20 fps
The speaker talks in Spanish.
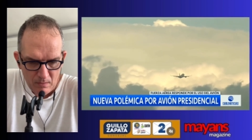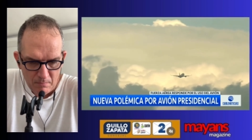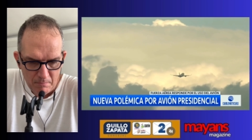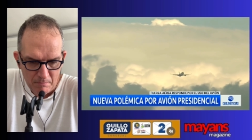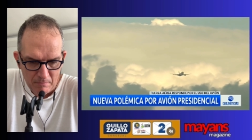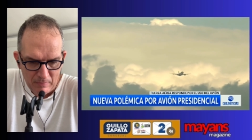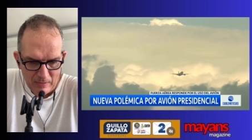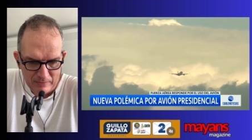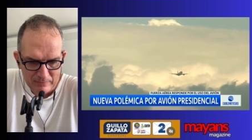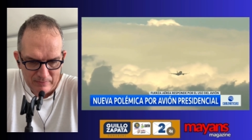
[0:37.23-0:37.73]

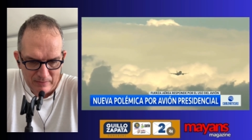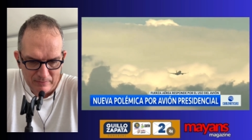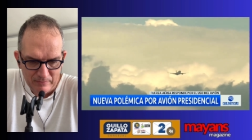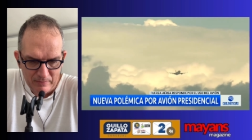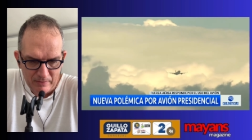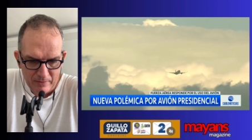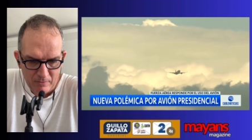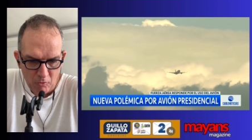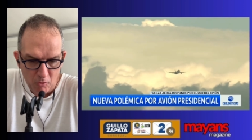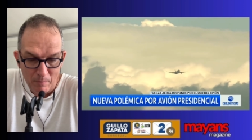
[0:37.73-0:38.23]

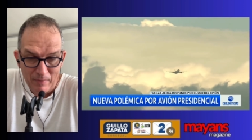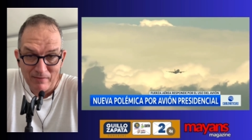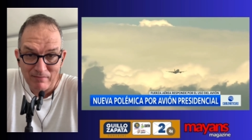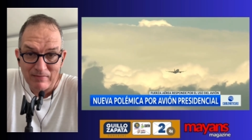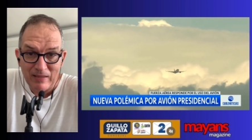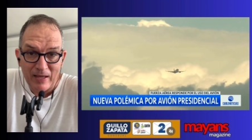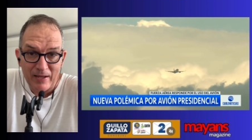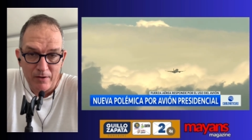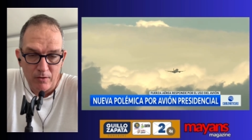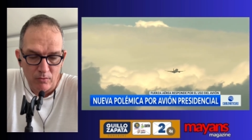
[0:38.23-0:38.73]
bastante
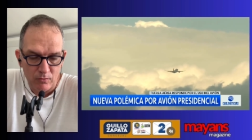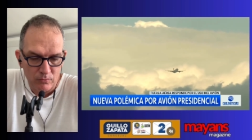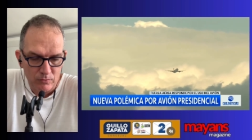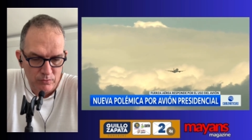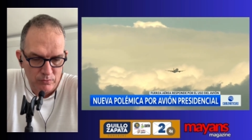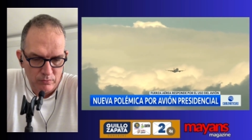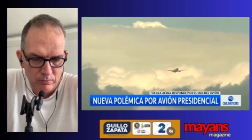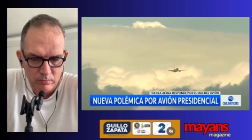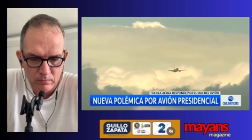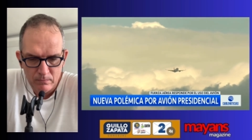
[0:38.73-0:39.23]

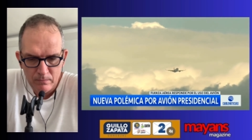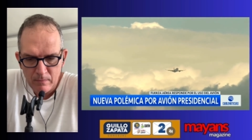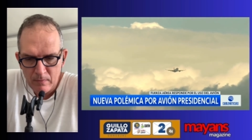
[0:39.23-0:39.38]
comentarios